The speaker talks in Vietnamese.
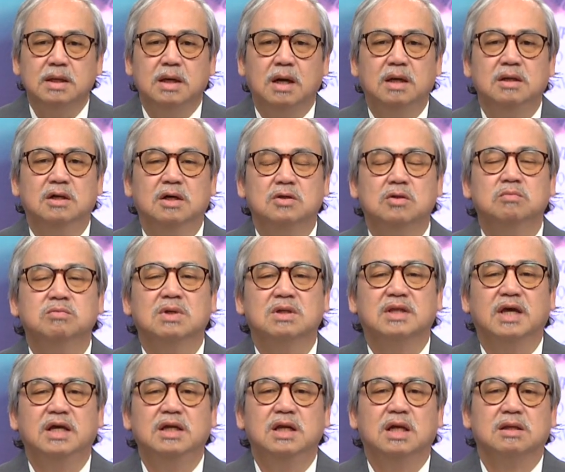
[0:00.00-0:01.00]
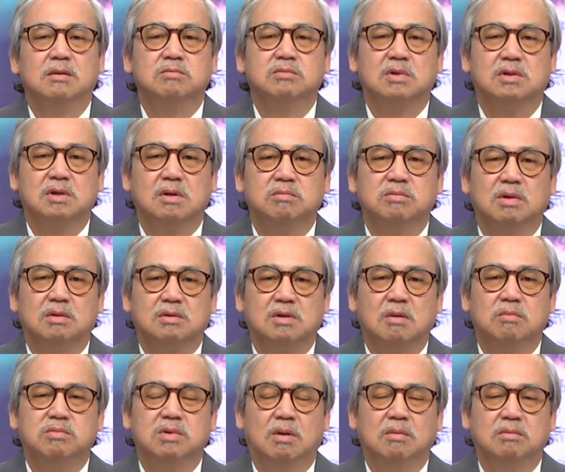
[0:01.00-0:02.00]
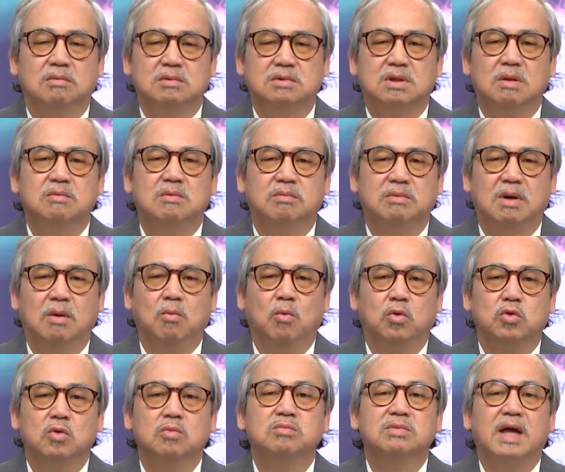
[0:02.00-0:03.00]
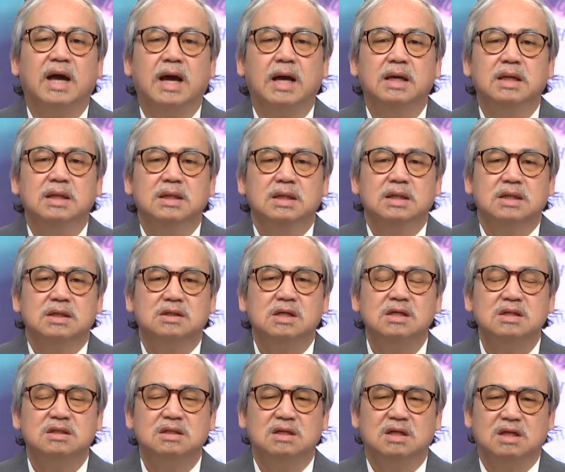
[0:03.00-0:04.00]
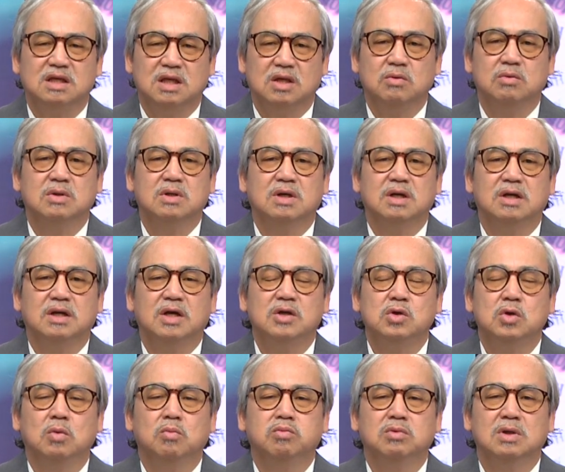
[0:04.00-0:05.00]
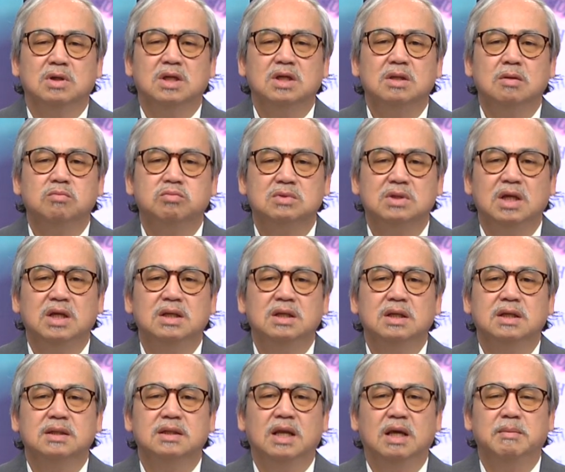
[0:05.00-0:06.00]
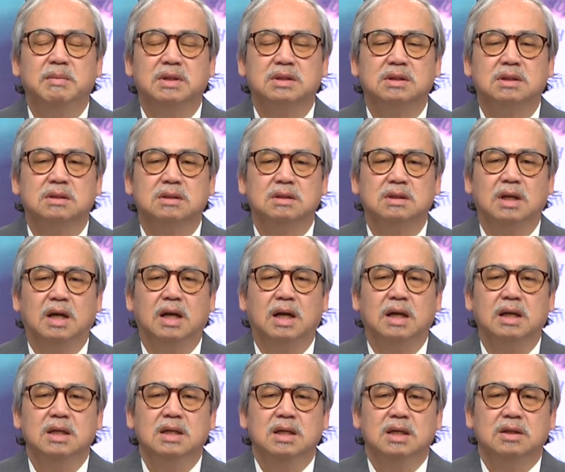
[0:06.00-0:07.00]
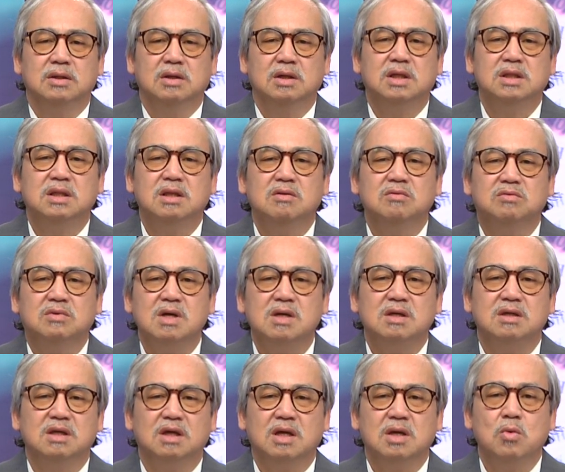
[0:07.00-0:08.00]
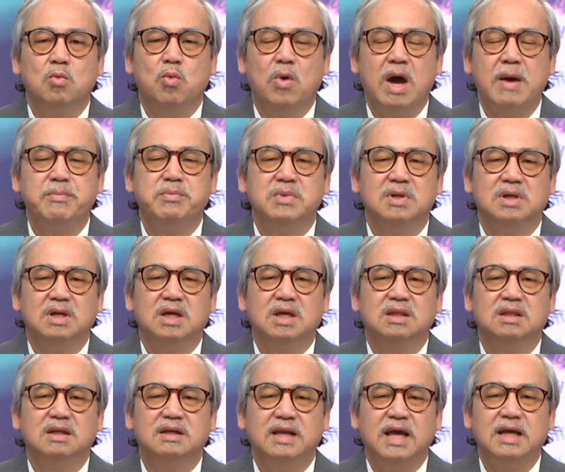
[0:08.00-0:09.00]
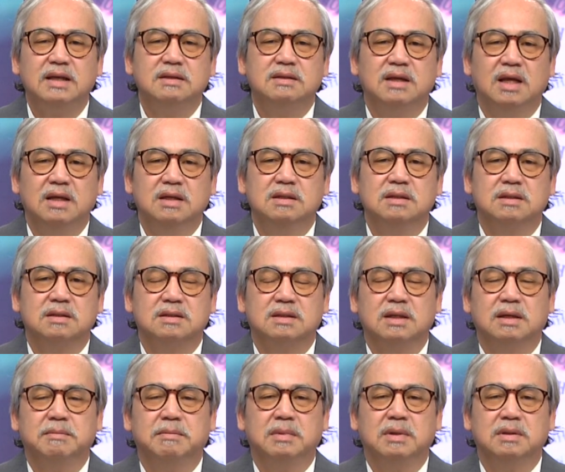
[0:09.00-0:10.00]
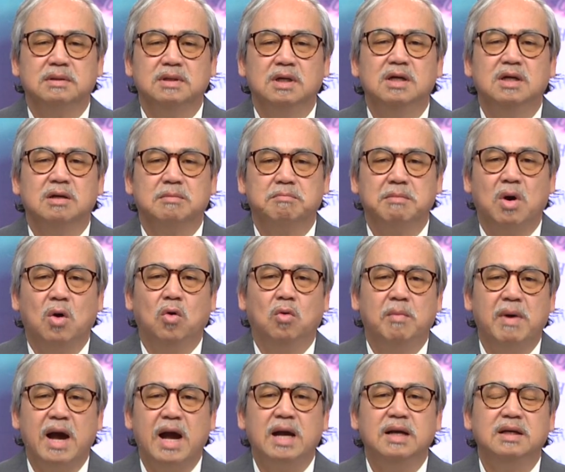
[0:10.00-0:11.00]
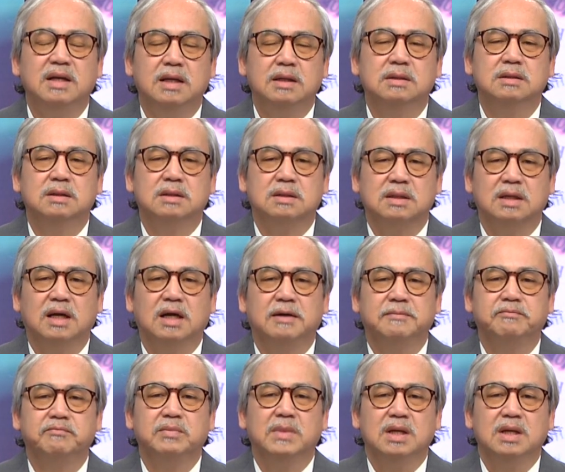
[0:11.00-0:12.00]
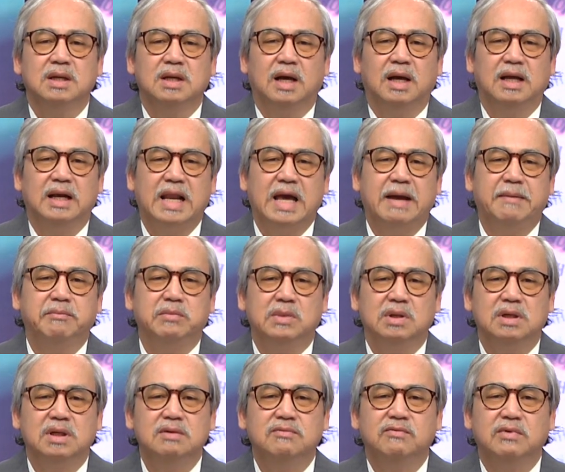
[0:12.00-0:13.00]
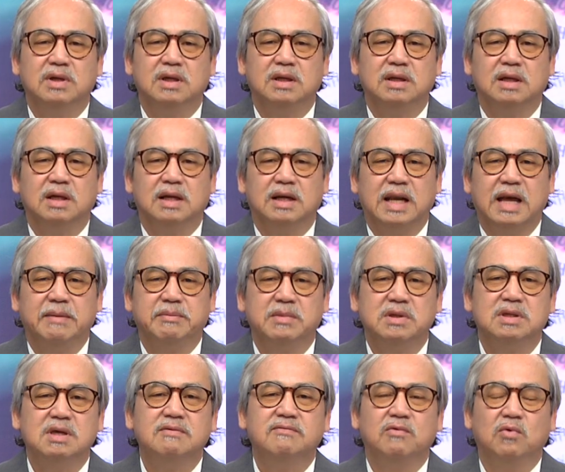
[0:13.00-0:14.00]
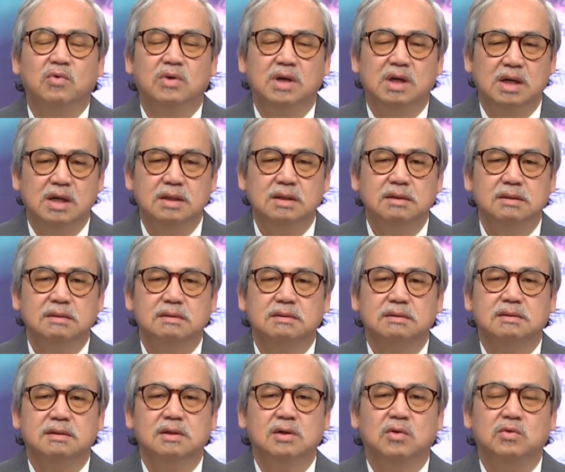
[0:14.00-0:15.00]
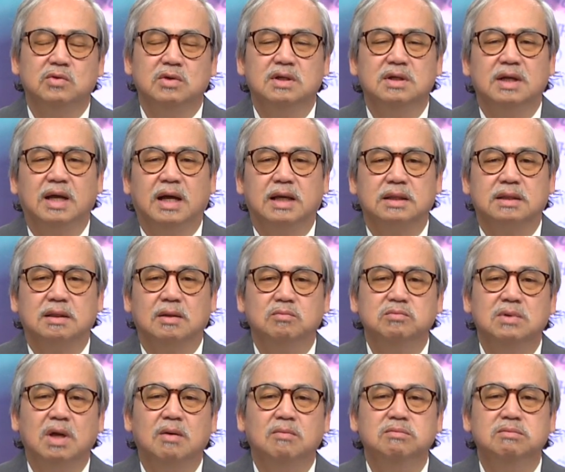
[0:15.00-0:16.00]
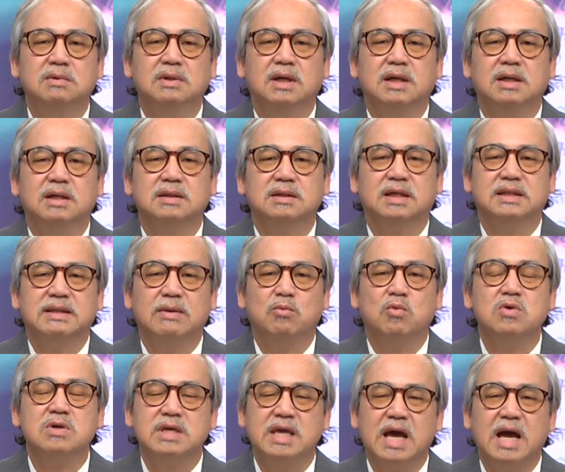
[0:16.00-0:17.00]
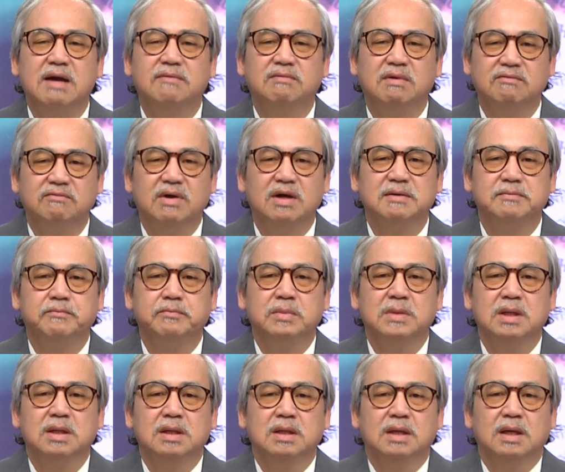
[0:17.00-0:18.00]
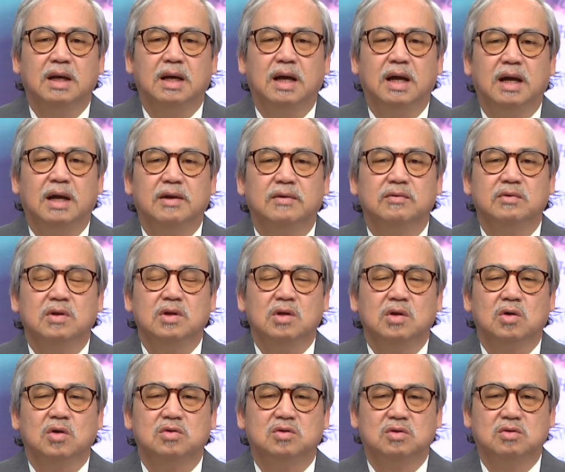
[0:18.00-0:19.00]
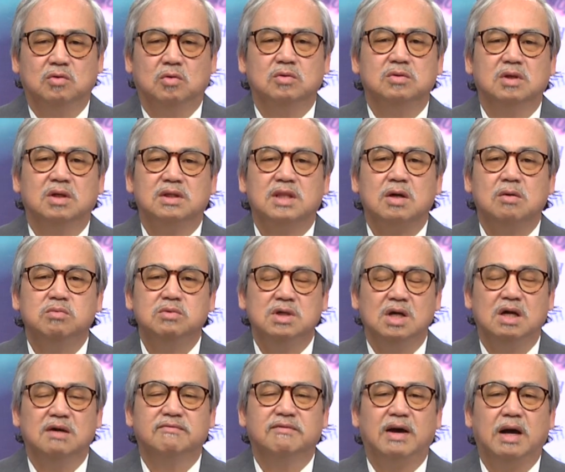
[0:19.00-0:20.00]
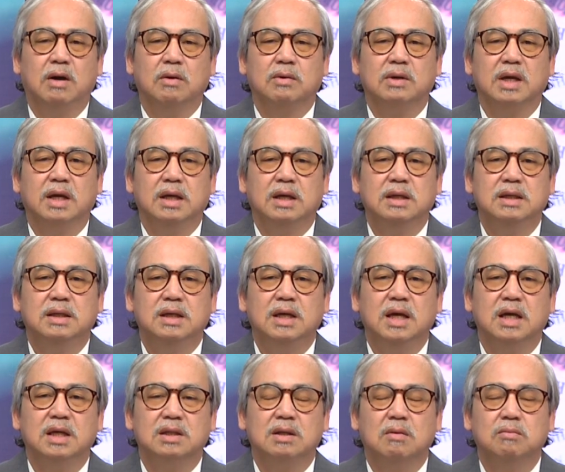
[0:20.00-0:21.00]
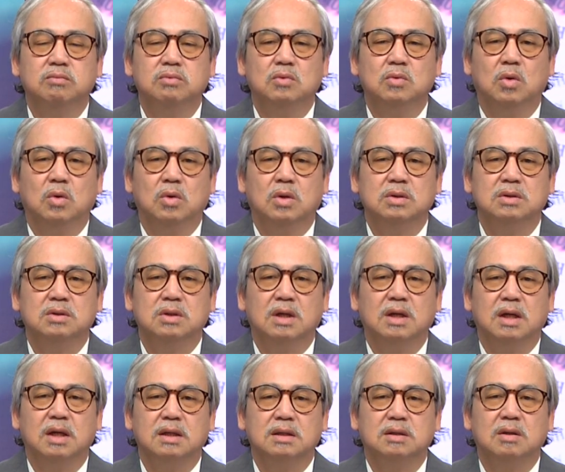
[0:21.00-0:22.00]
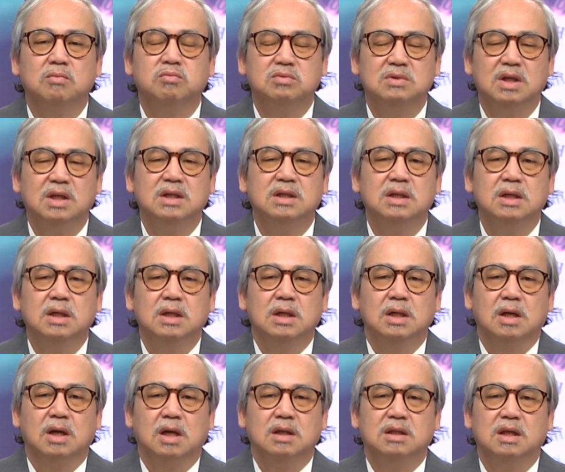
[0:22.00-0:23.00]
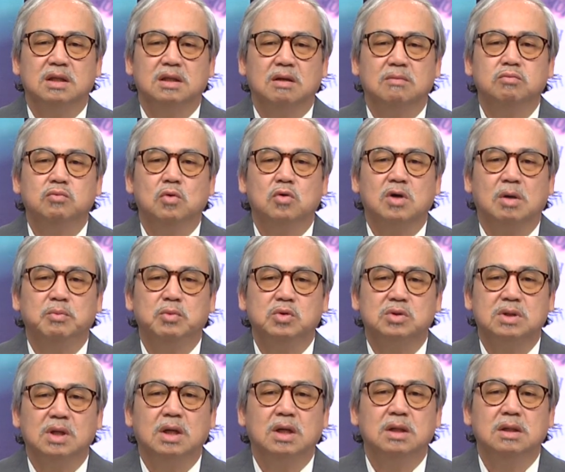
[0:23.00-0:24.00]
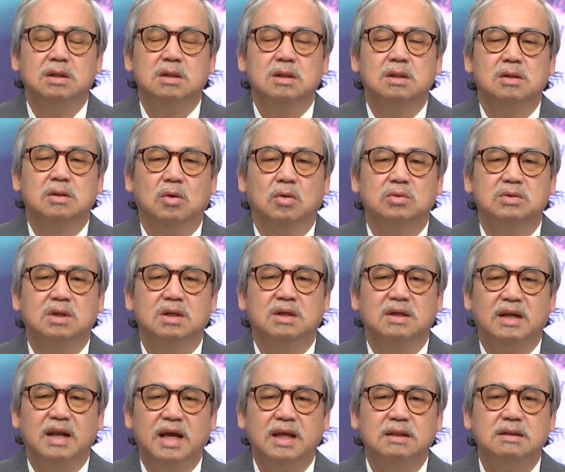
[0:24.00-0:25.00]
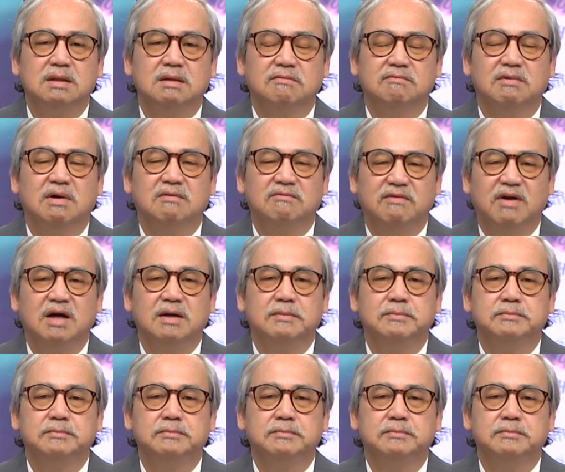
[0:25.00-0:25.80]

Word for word: hơn nữa chúng ta thấy là trong cộng đồng trong cộng đồng của chúng ta rất là nhiều người đã dùng những cái thông tin để mà à, những cái tin tức những cái web những cái internet để được à, để được bầu bán để được à, à, làm những cái vị làm những chức vụ lớn ví dụ như là tổng thống à, đệ tam quốc gia vân vân à, người ta cũng dựa vào cái cái hệ thống của ờ, thông tin cái hệ thống của computer của internet vân vân